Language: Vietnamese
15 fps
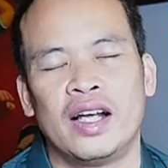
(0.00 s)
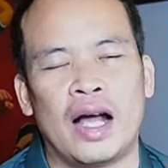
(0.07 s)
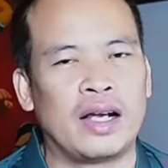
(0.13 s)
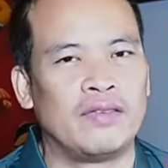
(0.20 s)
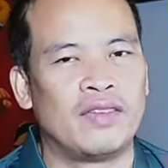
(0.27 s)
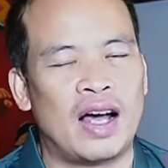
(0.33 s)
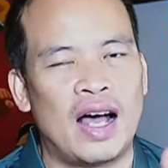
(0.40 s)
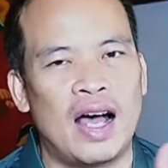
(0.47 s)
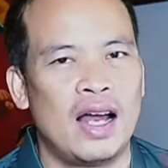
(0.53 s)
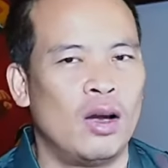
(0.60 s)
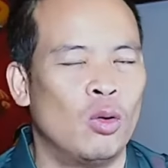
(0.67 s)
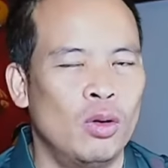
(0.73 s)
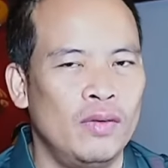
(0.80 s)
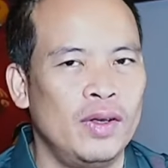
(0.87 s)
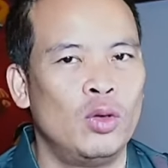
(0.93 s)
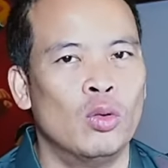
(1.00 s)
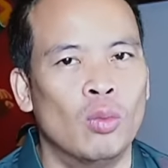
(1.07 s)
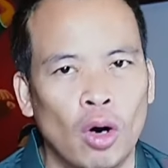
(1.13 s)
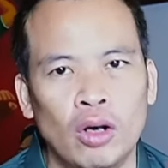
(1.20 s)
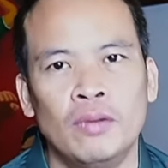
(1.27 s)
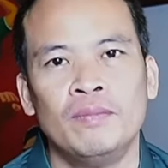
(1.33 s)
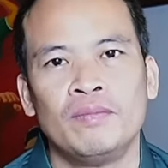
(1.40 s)
ảnh và hai là huấn luyện viên thủ
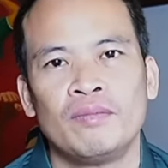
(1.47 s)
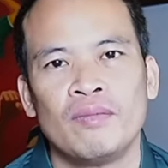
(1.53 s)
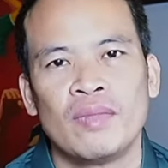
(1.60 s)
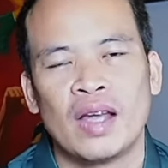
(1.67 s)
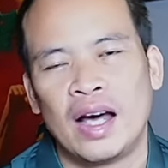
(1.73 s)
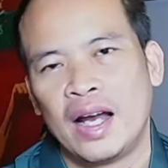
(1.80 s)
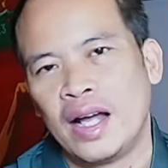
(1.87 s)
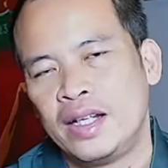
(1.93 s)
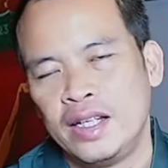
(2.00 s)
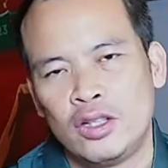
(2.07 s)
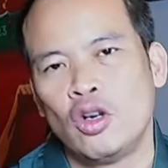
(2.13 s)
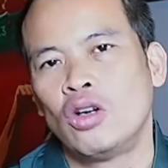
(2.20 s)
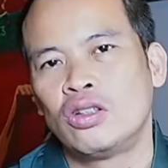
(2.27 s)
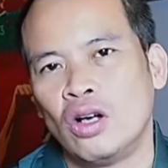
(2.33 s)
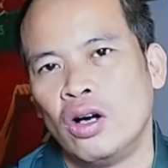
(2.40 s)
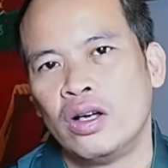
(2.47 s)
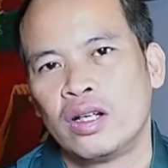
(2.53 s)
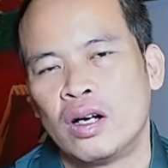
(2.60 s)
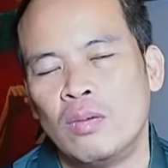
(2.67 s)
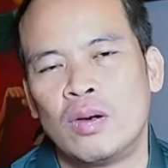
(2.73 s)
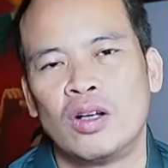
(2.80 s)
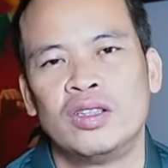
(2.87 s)
môn. Cái này thì chốt rồi,
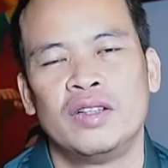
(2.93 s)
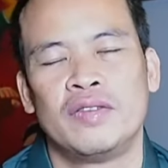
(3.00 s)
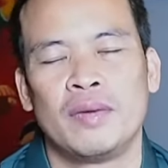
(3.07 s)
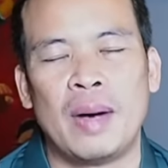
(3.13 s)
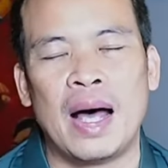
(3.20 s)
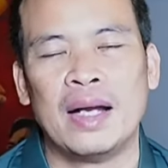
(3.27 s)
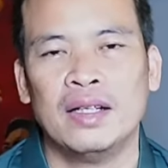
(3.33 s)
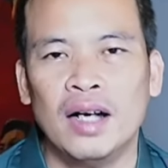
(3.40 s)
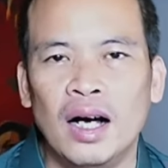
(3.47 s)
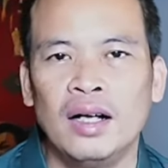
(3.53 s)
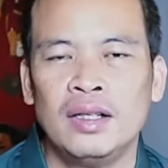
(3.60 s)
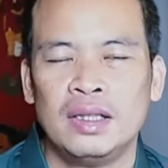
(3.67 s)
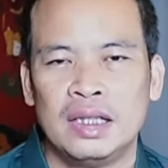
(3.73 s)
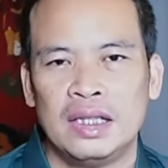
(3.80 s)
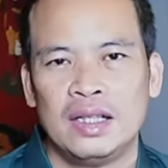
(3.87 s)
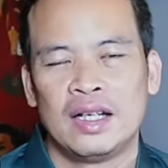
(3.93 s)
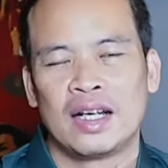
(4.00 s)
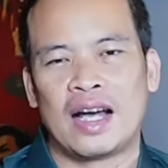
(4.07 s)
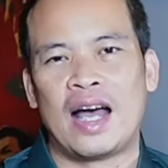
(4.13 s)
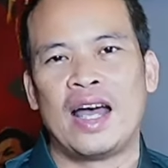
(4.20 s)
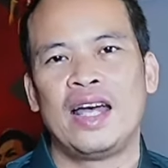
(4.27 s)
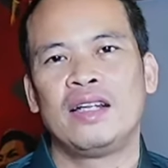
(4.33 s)
không còn gì phải bàn nữa.
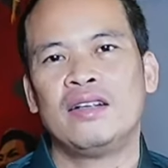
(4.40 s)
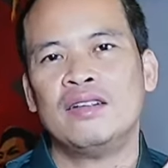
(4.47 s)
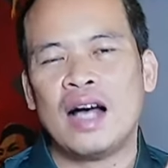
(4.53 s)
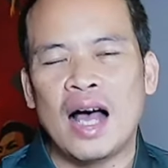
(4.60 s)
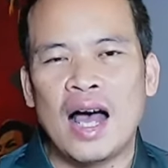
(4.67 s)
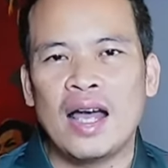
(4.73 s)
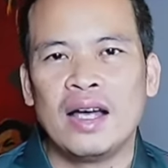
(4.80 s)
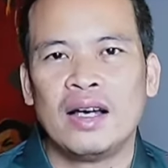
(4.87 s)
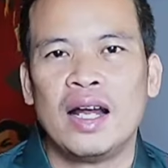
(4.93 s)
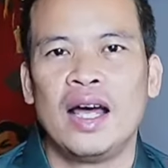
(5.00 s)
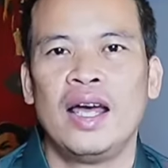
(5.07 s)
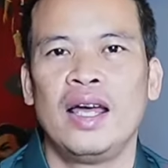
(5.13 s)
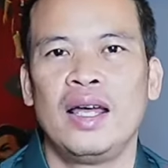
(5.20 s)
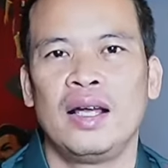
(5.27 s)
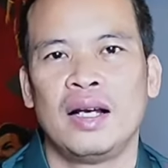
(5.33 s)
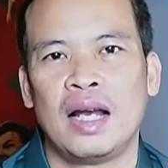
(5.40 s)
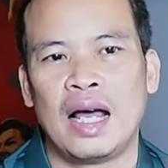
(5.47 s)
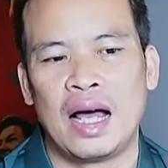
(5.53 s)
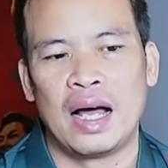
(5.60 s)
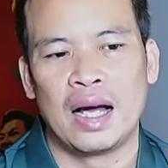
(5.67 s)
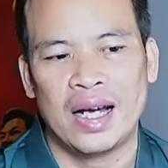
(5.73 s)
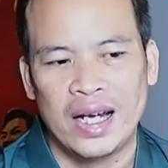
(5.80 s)
Cái thứ hai ở đây
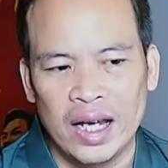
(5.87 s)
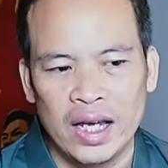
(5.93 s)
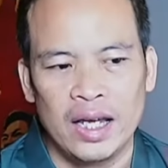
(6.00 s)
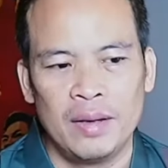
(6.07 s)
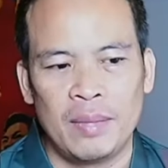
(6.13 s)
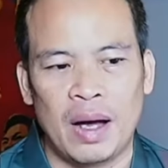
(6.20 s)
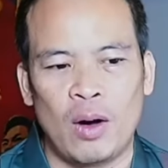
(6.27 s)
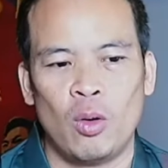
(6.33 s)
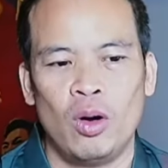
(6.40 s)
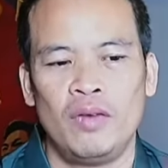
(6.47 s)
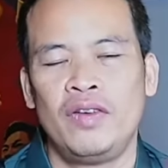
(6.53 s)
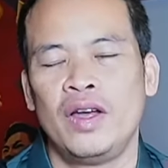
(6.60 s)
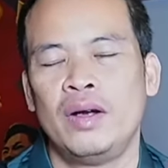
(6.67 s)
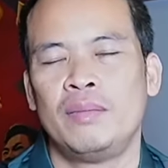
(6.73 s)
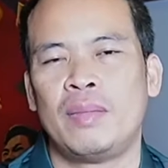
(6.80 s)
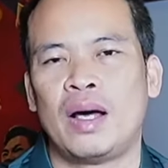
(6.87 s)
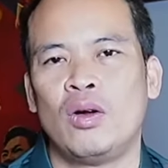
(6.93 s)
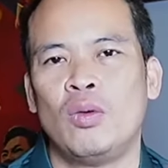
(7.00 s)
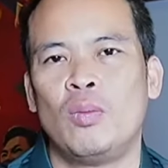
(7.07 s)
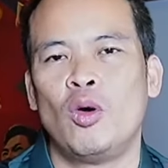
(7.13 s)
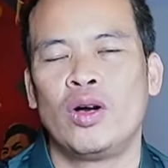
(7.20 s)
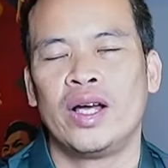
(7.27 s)
là khi mà huấn luyện viên Mano
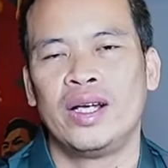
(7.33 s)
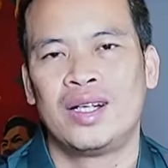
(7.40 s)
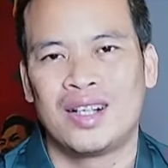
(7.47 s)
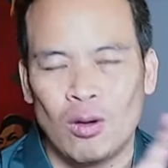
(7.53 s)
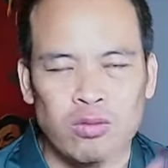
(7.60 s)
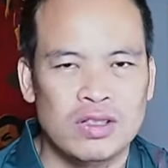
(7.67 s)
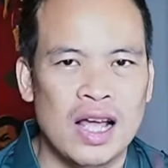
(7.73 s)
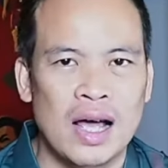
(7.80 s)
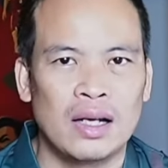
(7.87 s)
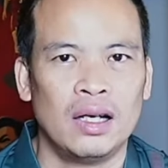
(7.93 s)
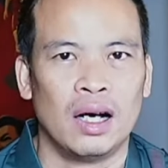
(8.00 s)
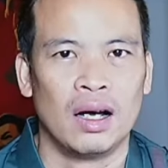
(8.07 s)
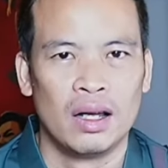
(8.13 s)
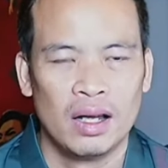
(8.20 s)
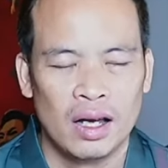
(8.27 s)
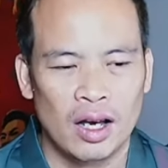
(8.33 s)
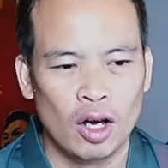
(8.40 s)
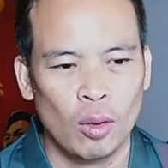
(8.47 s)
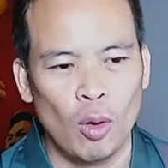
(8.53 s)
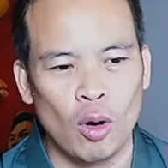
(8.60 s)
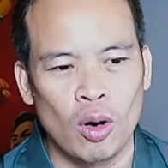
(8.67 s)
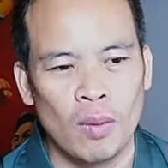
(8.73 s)
Polking không sang được, câu lạc
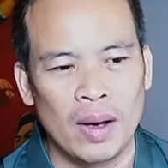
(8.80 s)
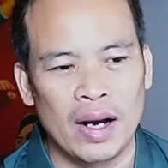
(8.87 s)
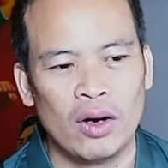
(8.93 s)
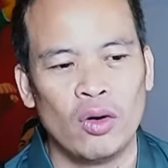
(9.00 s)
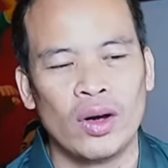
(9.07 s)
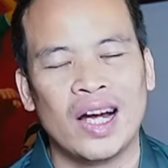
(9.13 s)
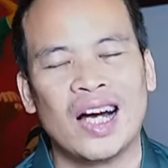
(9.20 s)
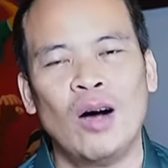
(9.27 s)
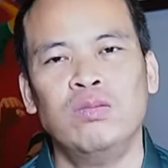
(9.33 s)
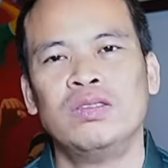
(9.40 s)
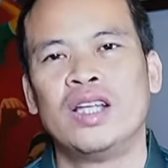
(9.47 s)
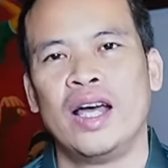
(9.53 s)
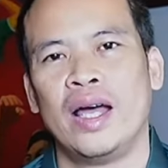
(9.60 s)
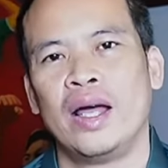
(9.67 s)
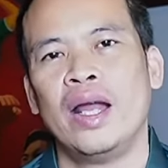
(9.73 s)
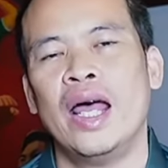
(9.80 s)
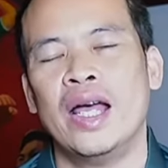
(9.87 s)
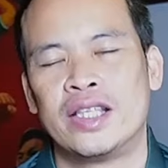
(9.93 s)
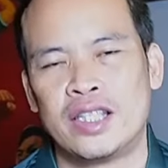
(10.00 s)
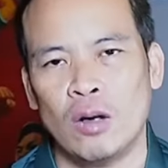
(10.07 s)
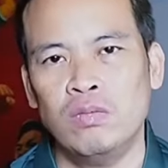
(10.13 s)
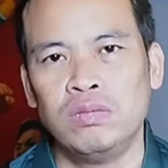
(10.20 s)
bộ Công an Hà Nội không thể để
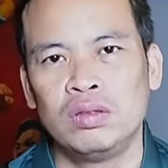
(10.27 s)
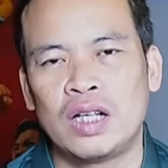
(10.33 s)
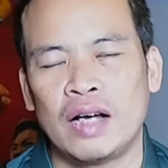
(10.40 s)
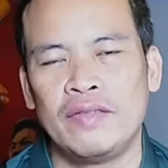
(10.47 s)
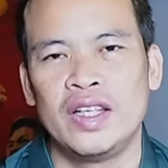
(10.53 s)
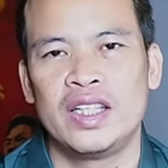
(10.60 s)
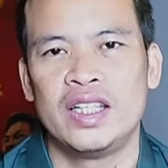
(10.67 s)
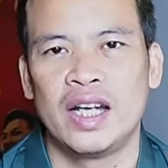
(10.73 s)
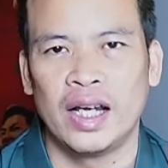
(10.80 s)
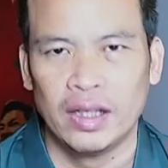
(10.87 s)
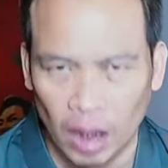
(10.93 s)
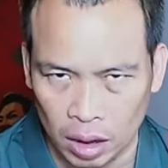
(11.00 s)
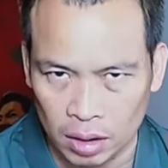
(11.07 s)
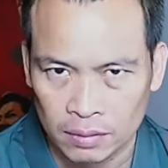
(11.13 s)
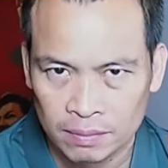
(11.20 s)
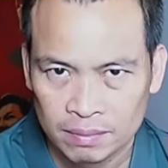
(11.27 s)
trống cái vị trí này được.